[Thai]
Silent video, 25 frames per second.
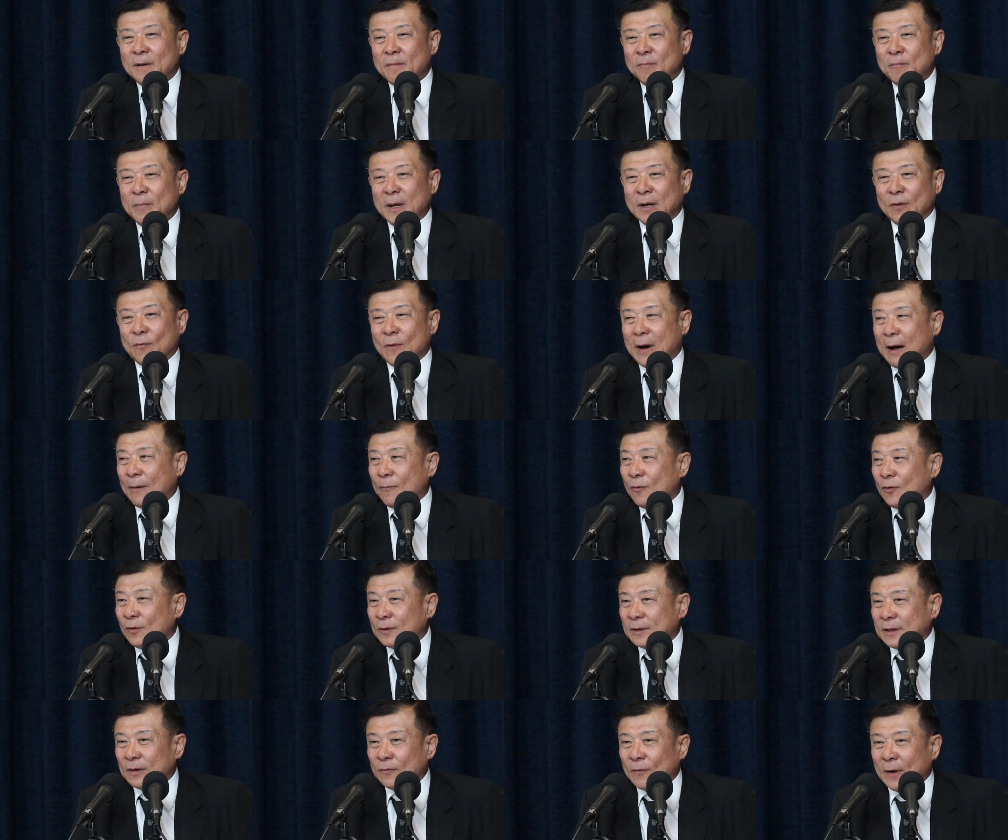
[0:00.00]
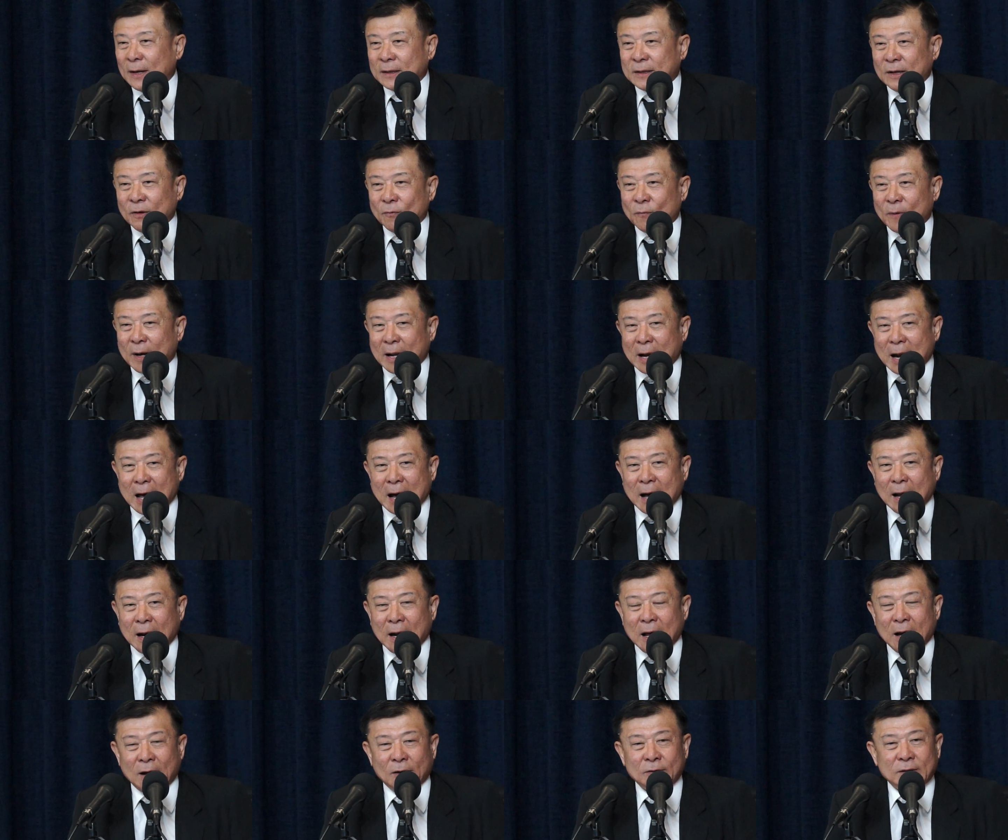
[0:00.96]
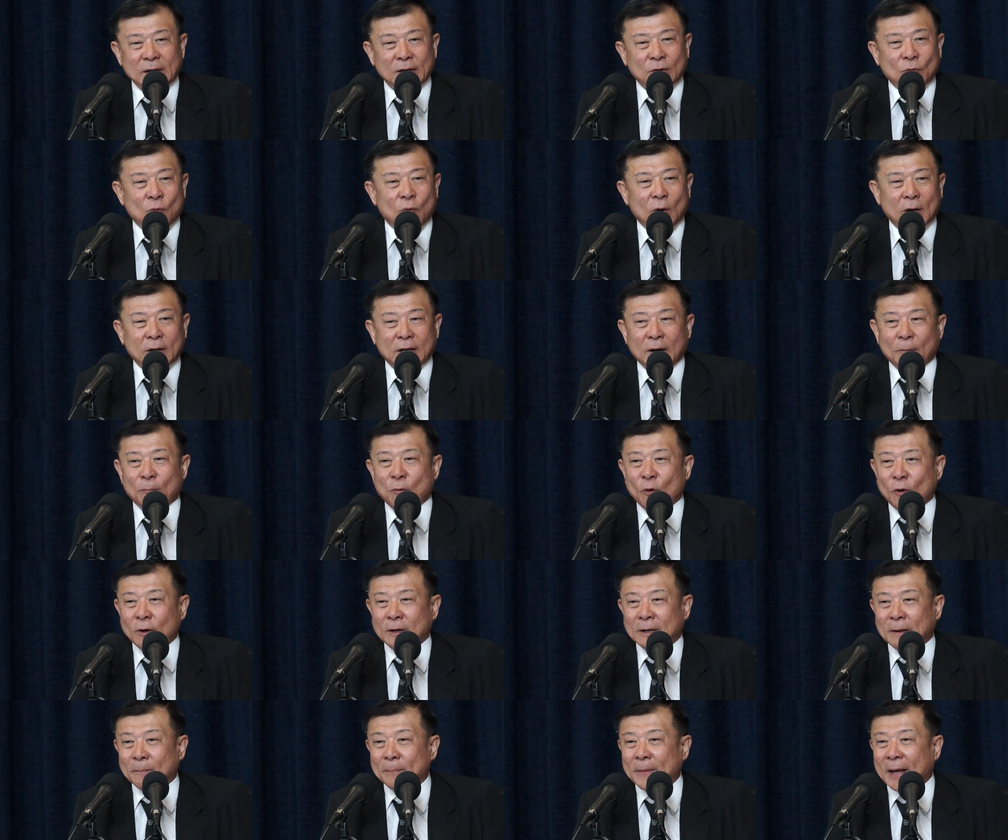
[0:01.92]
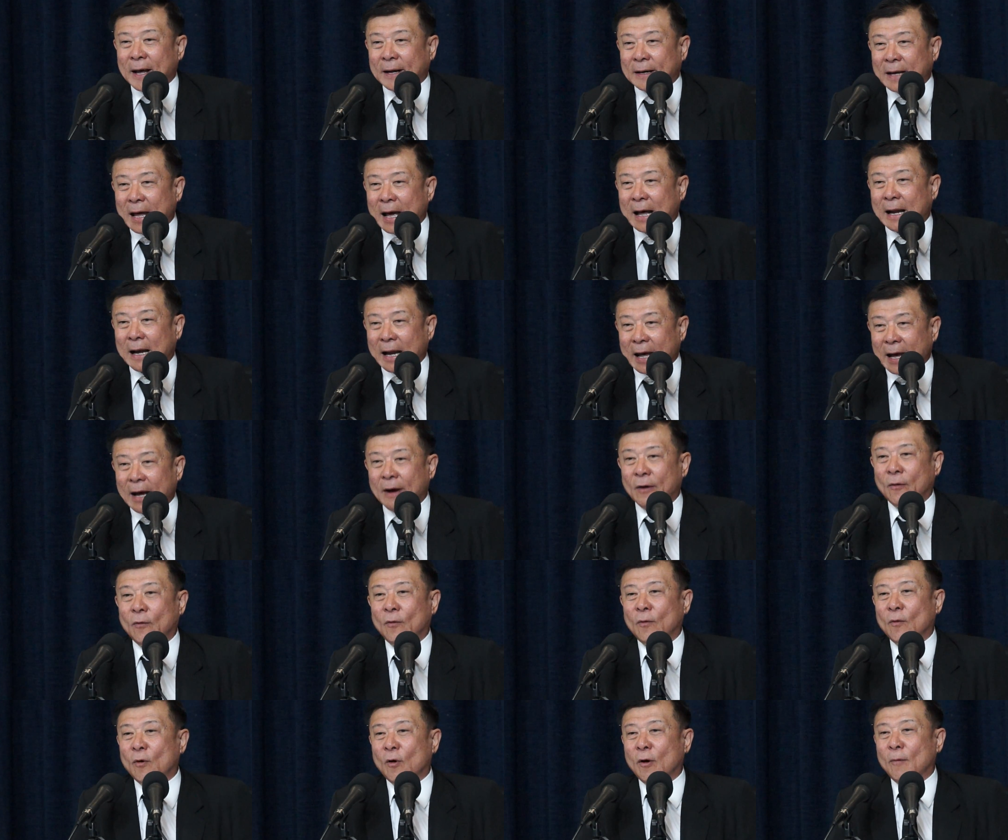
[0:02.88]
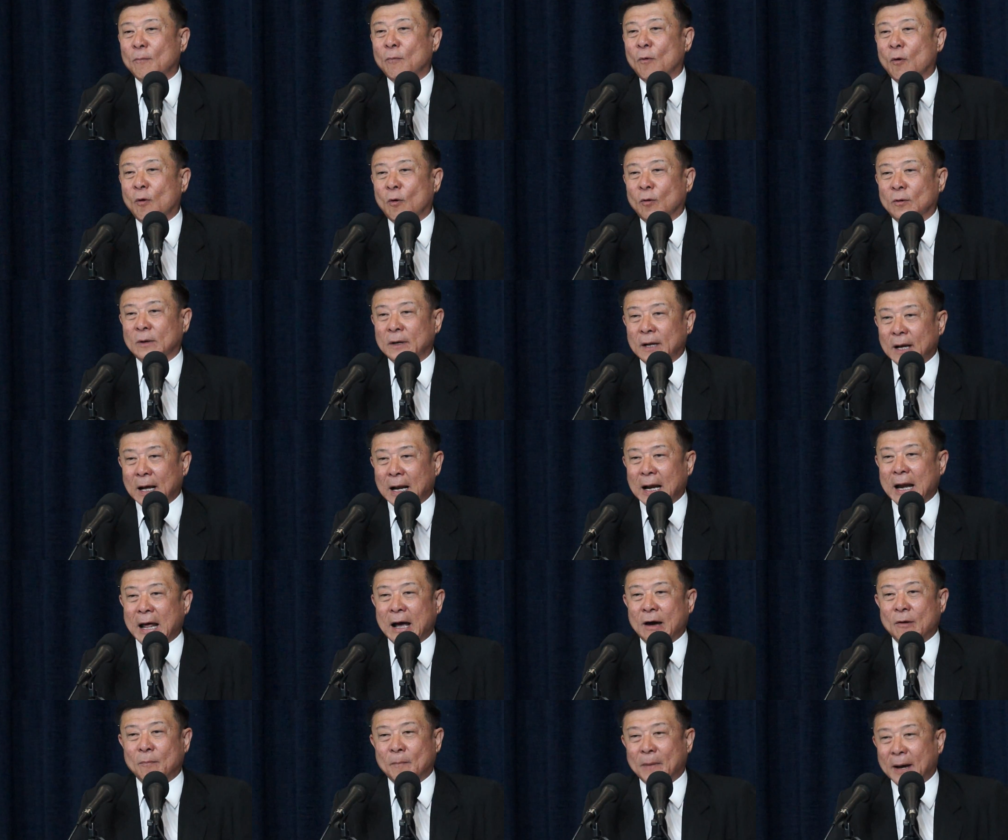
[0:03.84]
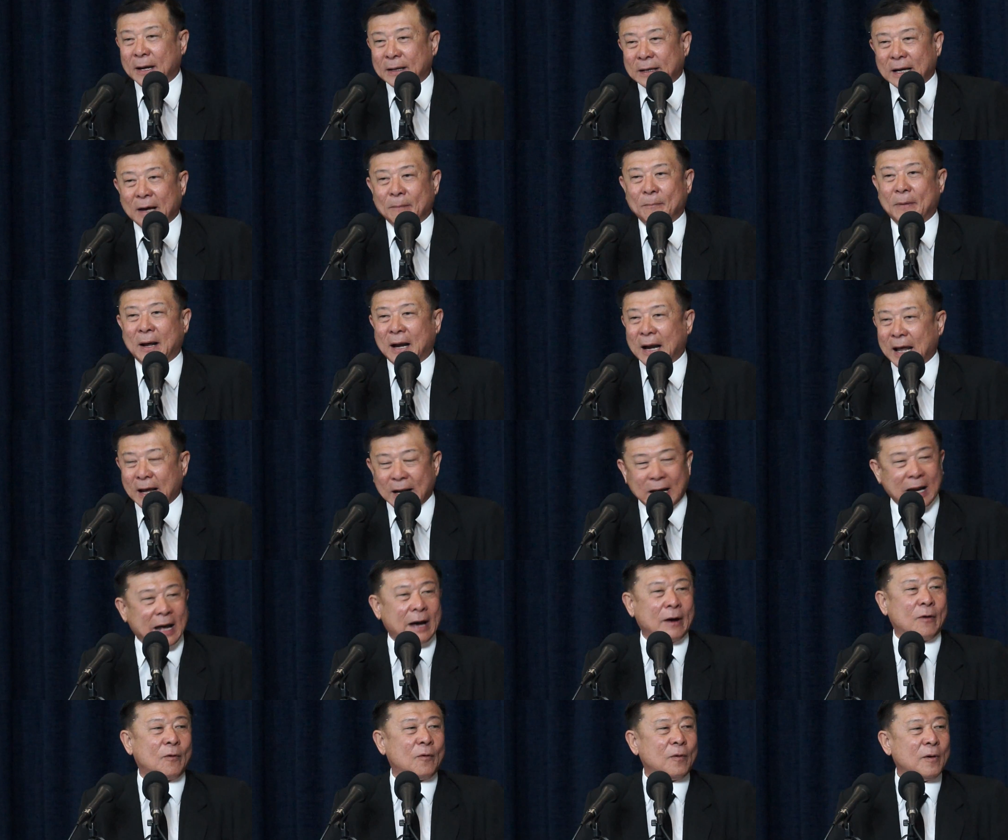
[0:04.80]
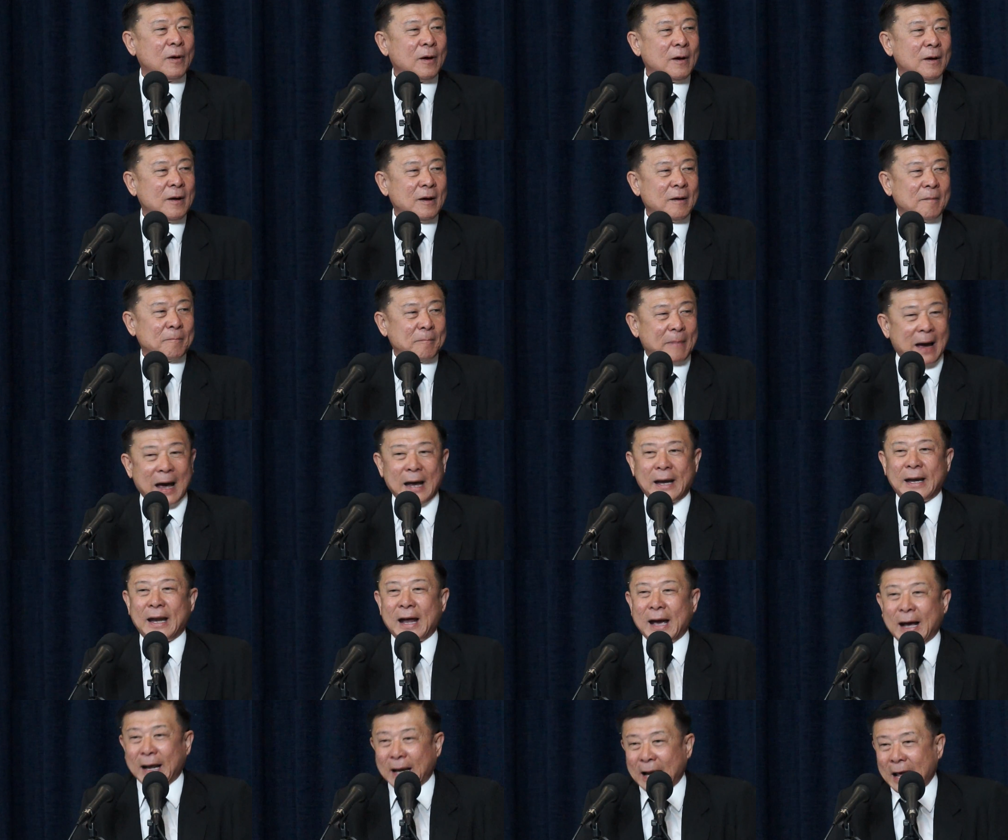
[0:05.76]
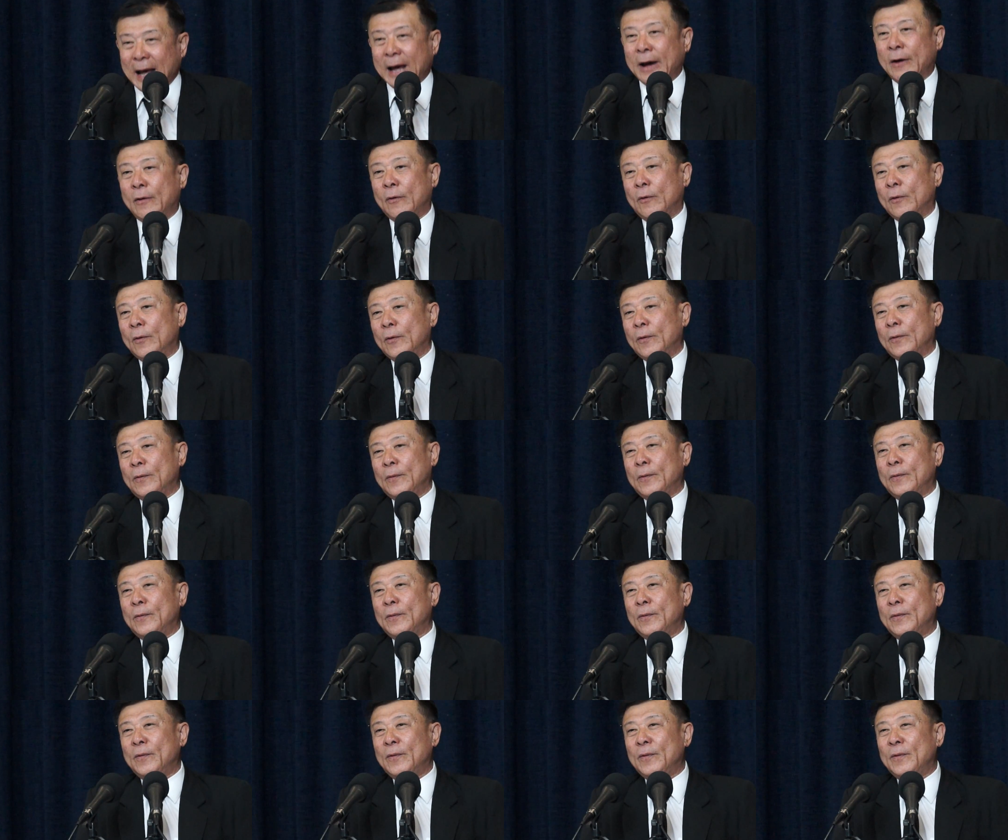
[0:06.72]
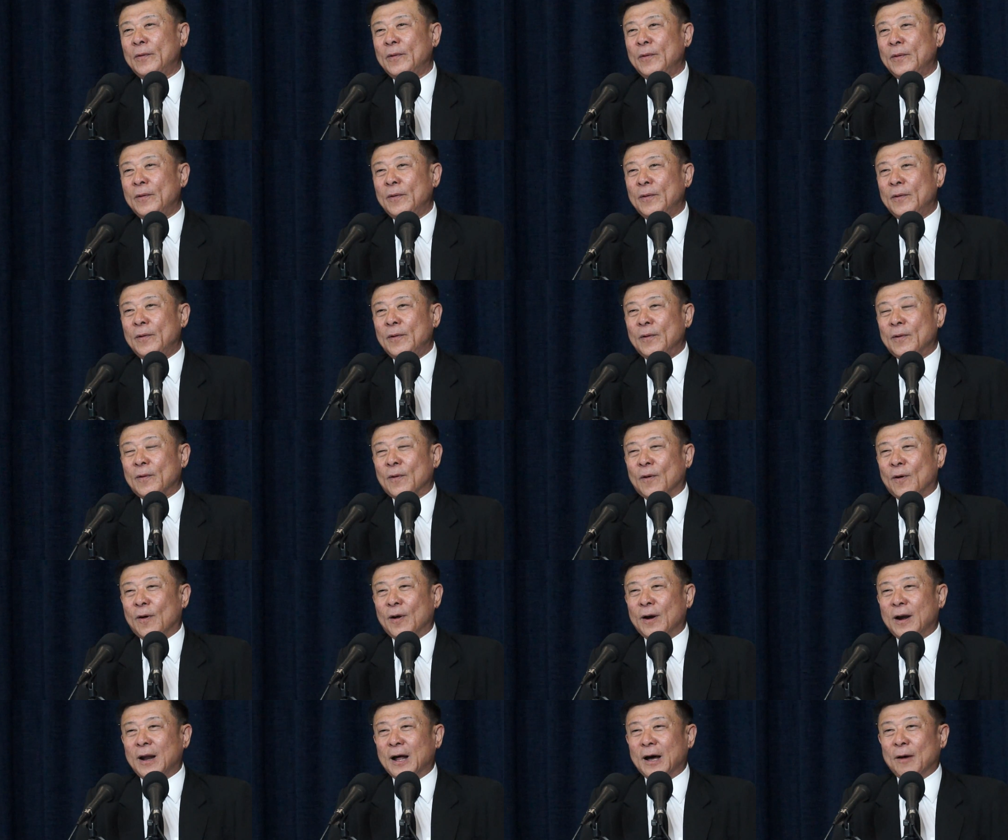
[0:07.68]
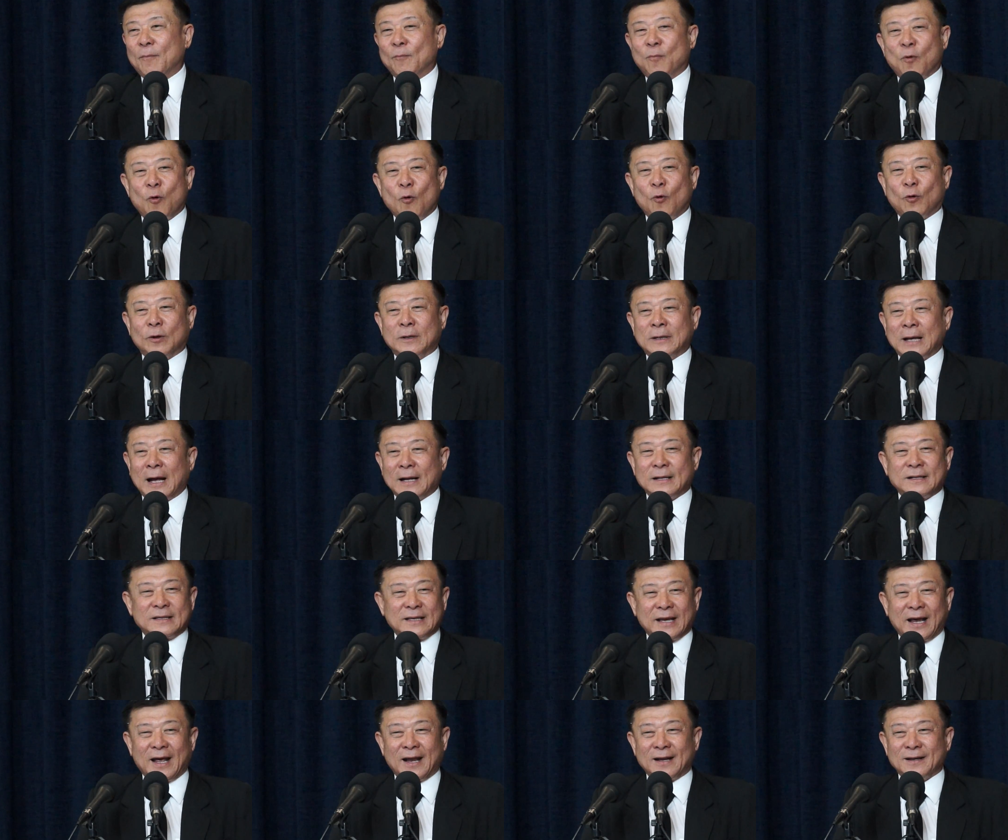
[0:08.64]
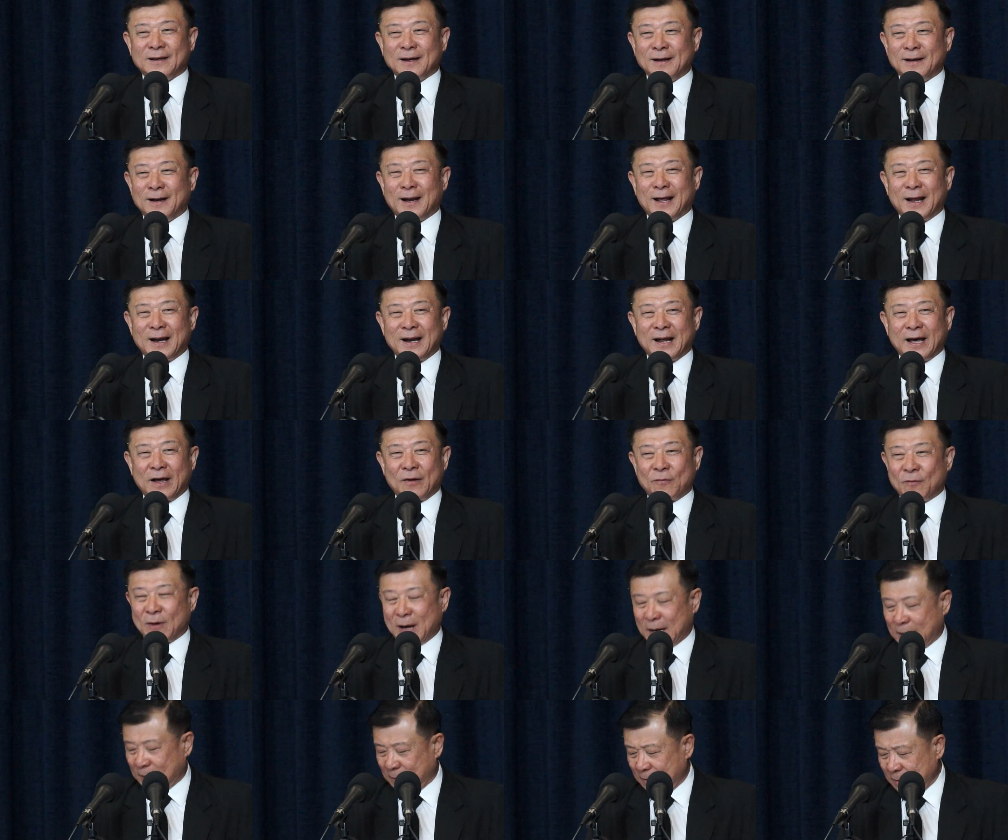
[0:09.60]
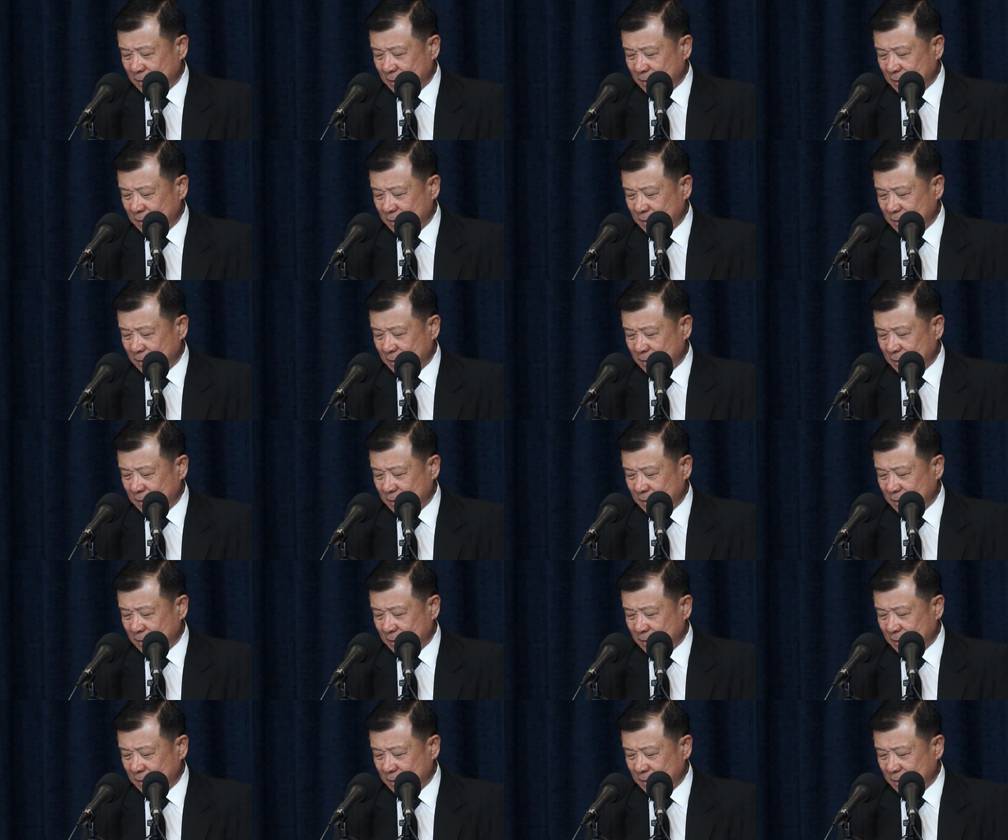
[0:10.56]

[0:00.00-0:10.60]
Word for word: มีความรู้สึกว่าถึงเวลาแล้วที่ควรจะพ้นตำแหน่งได้แล้ว ครบหกเดือนแล้วไม่ทำอะไรแล้ว ไปได้แล้วก็เริ่มพูดชัดเจนขึ้นเรื่อยๆว่า